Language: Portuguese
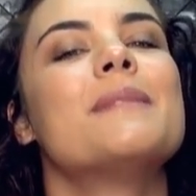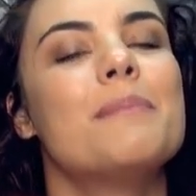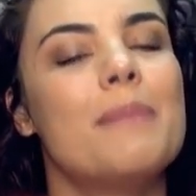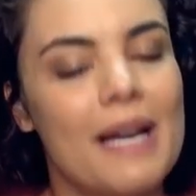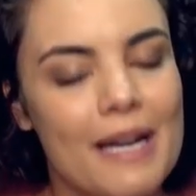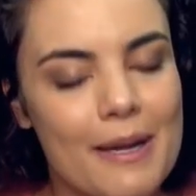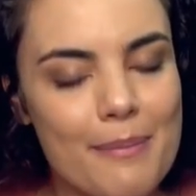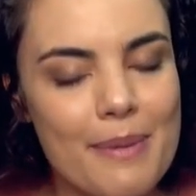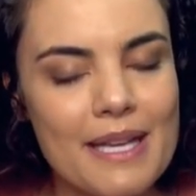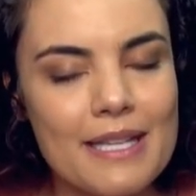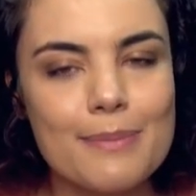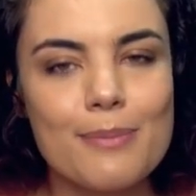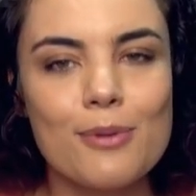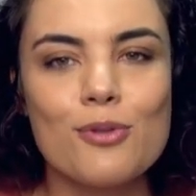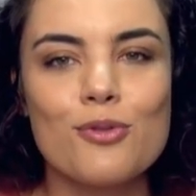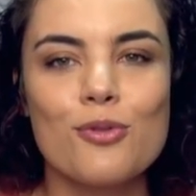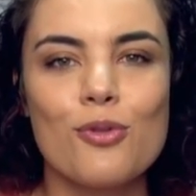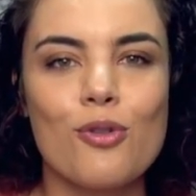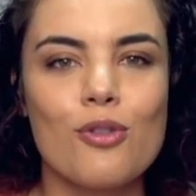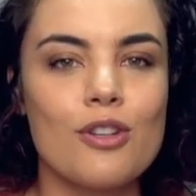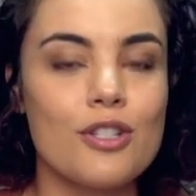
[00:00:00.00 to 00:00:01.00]
Parabéns pelo
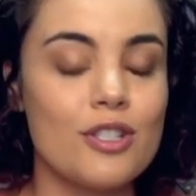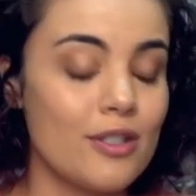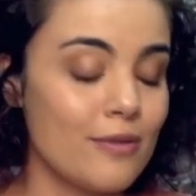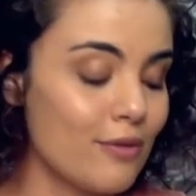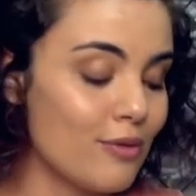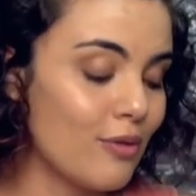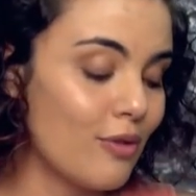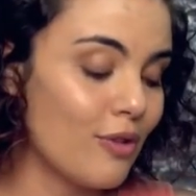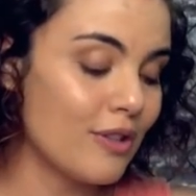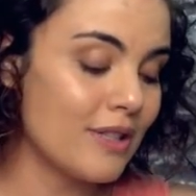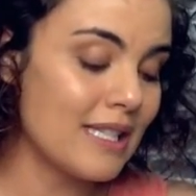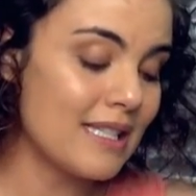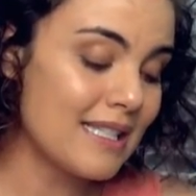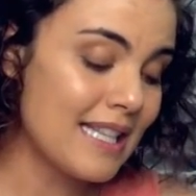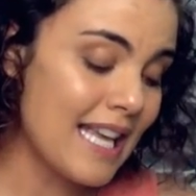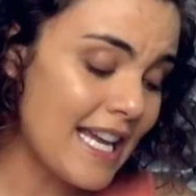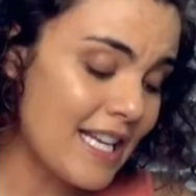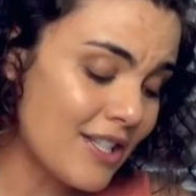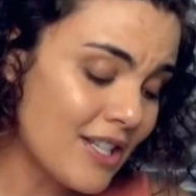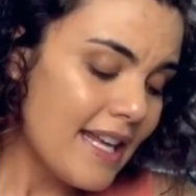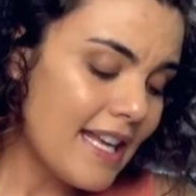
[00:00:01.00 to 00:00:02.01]
jogo coletivo do Golden
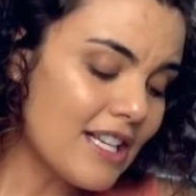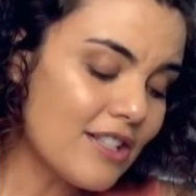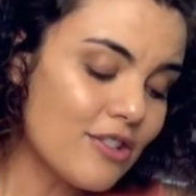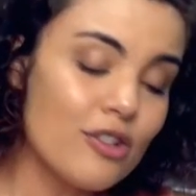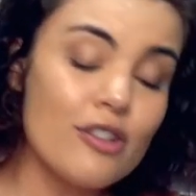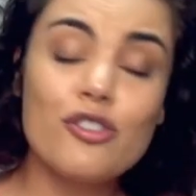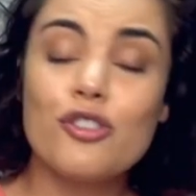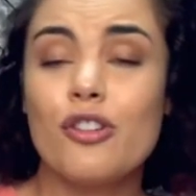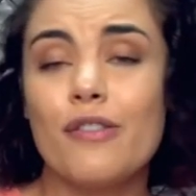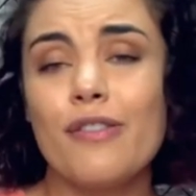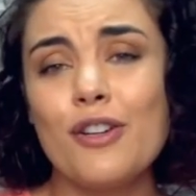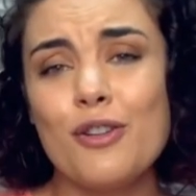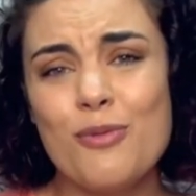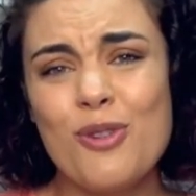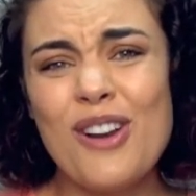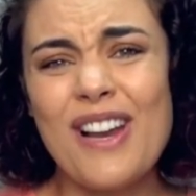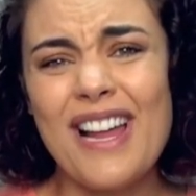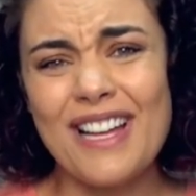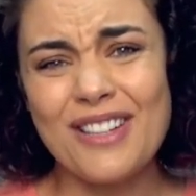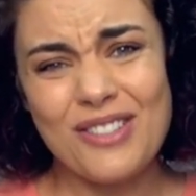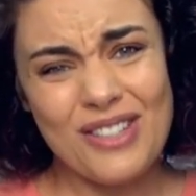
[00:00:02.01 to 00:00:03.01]
State. E é só chovendo
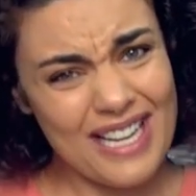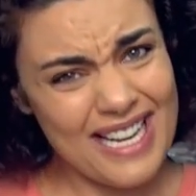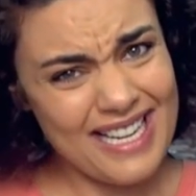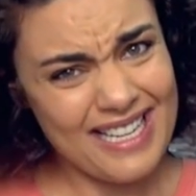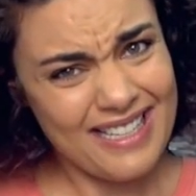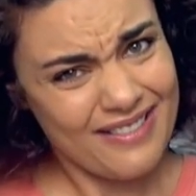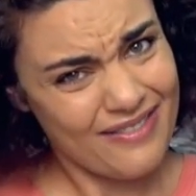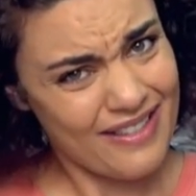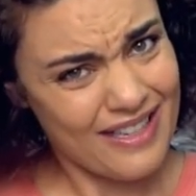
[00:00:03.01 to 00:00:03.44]
molhado, né?